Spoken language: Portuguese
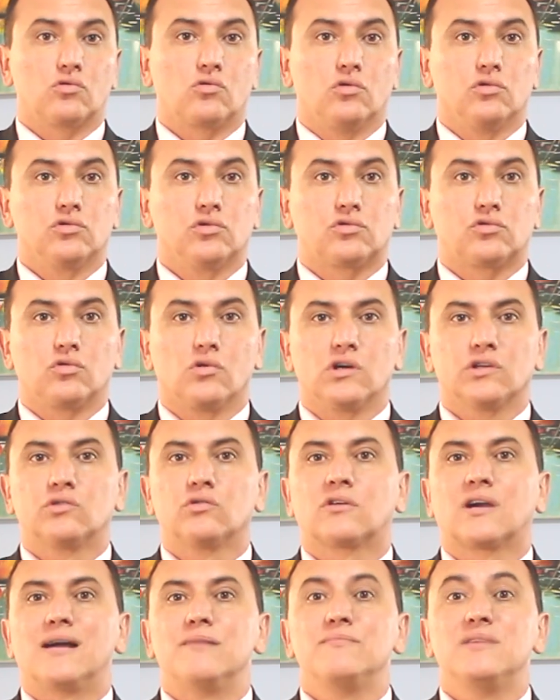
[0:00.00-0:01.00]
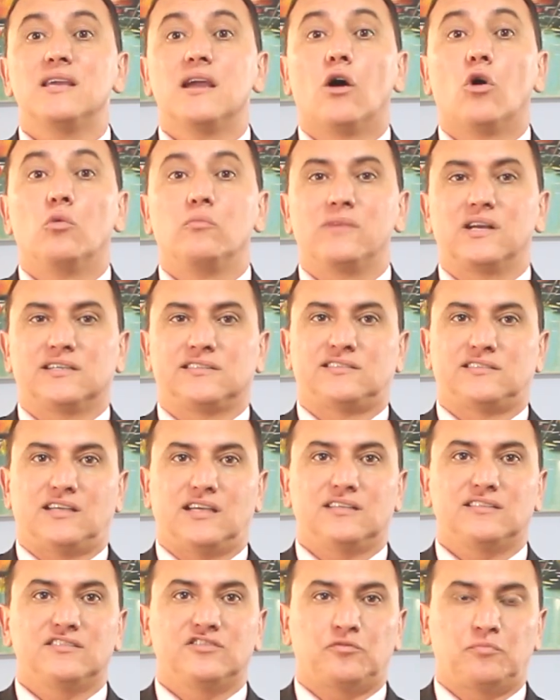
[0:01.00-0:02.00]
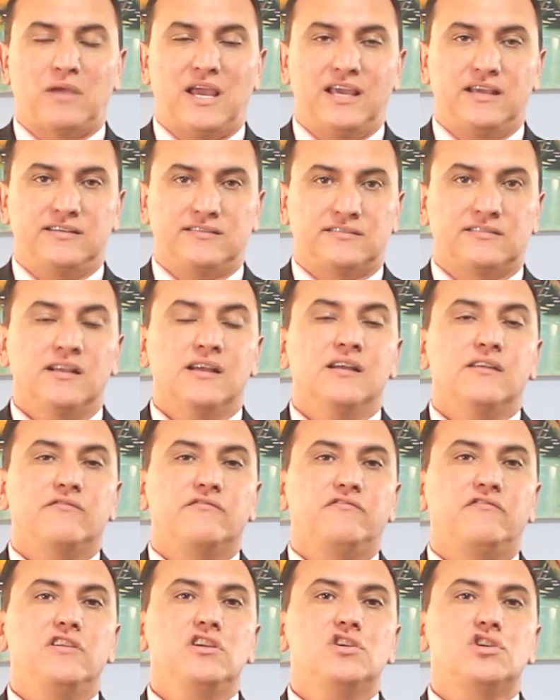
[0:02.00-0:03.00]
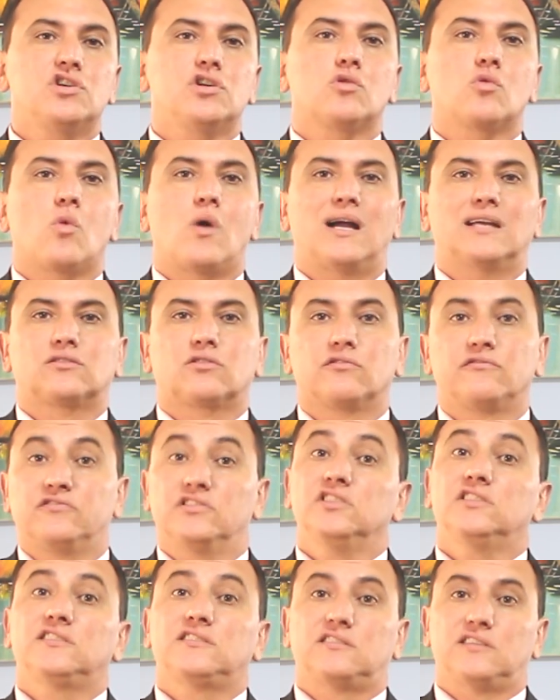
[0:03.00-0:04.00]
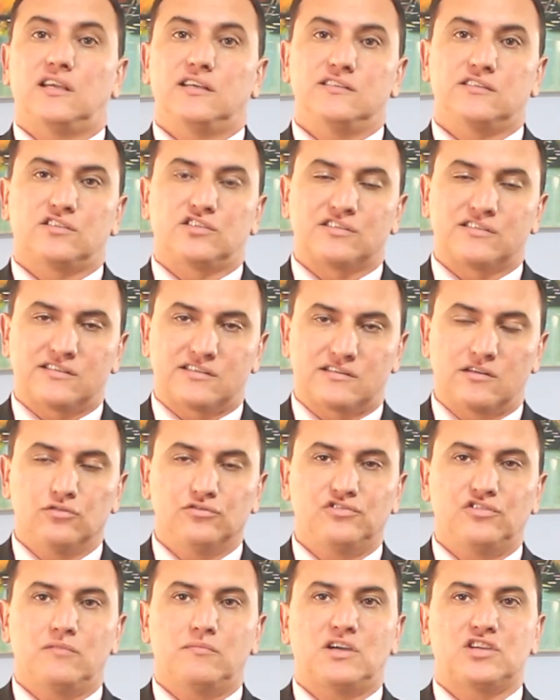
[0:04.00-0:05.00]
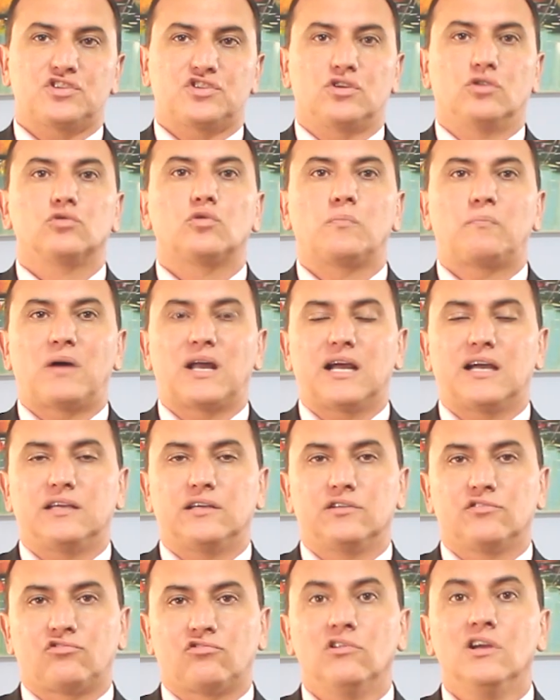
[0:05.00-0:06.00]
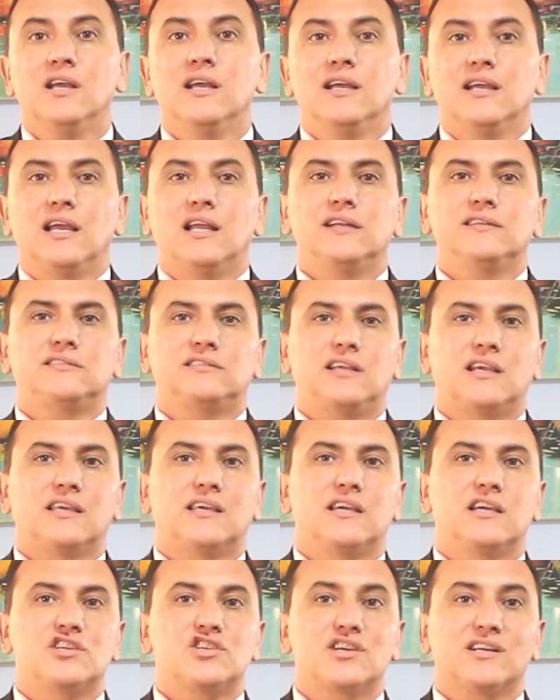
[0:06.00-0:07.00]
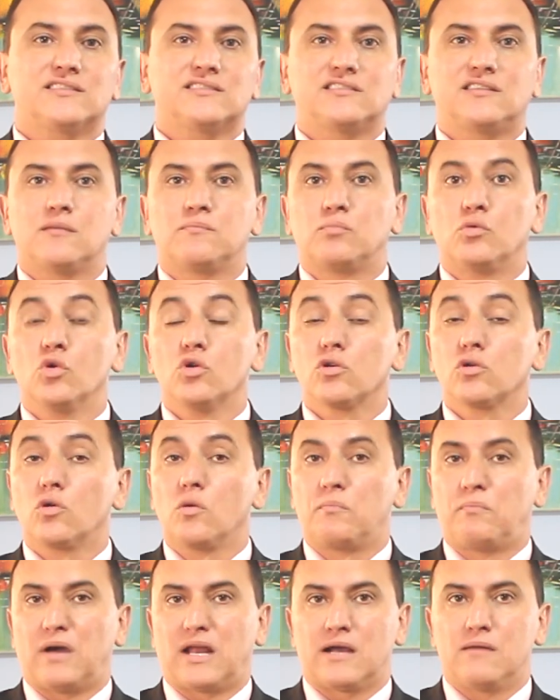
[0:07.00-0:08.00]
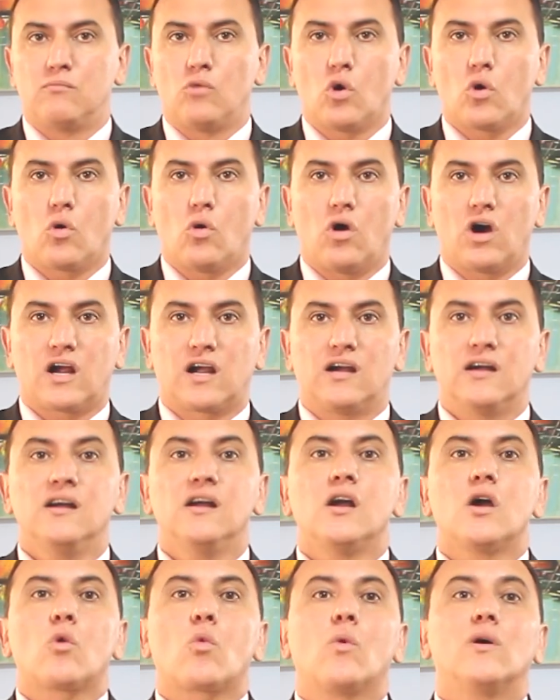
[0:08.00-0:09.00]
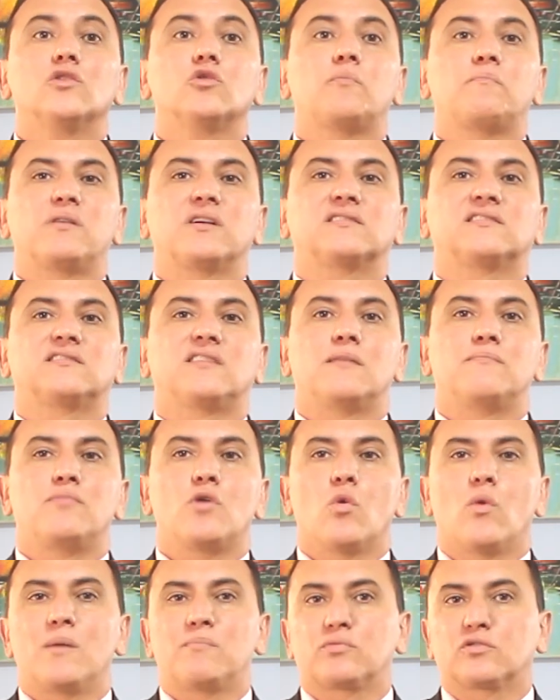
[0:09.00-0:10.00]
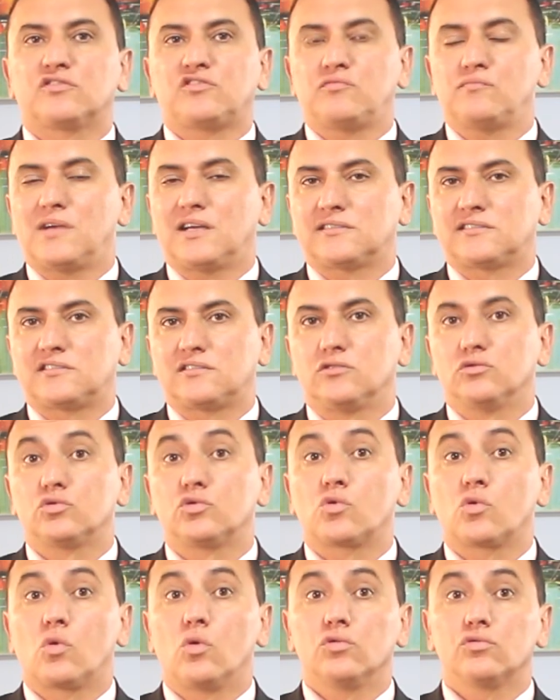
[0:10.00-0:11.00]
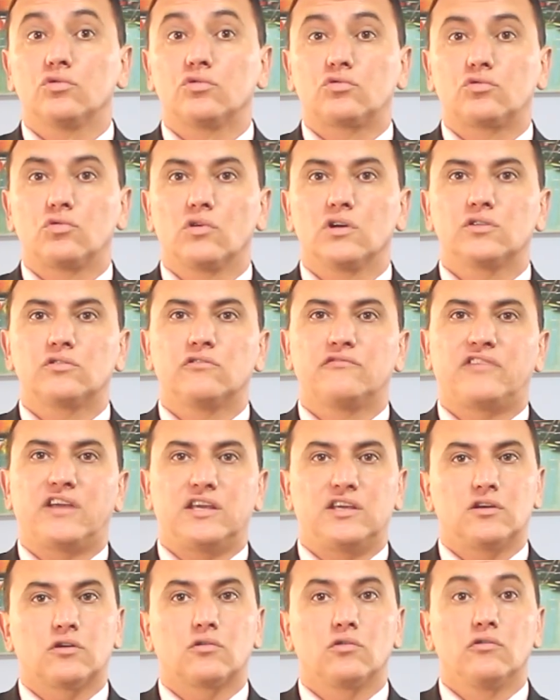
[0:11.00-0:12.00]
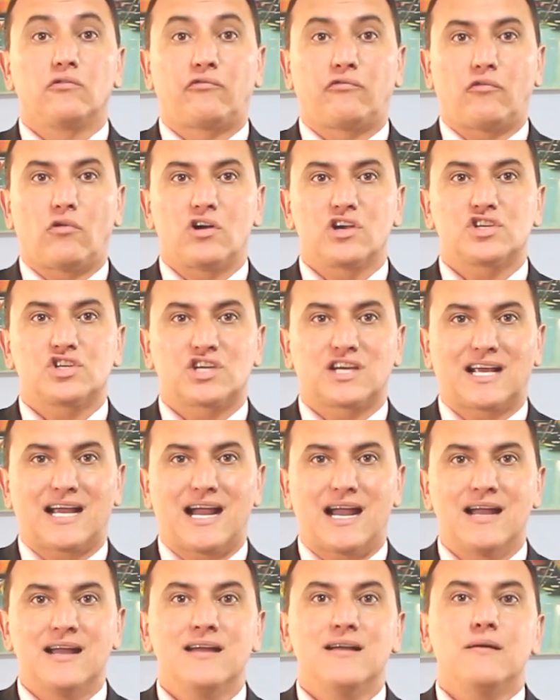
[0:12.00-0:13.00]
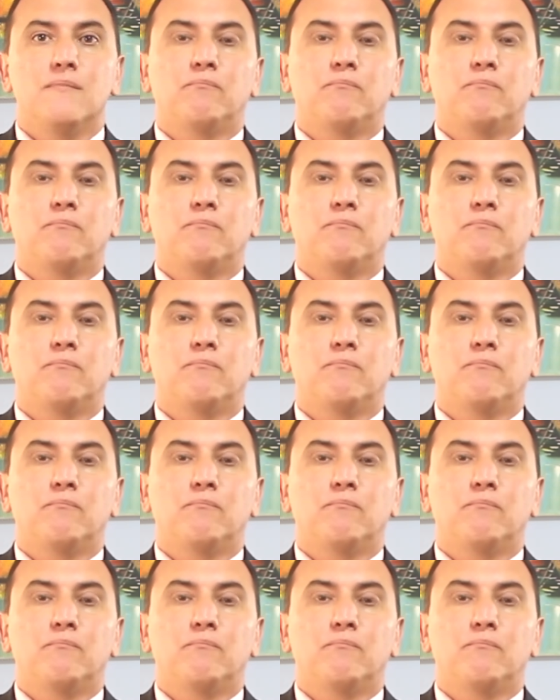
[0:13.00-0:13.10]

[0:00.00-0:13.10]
o condutor do caminhão Mercedes-Benz 2426 de São Sebastião do Paraíso, ele seguia de Arceburgo para Mococa quando percebeu a aproximação do condutor do veículo Ford K,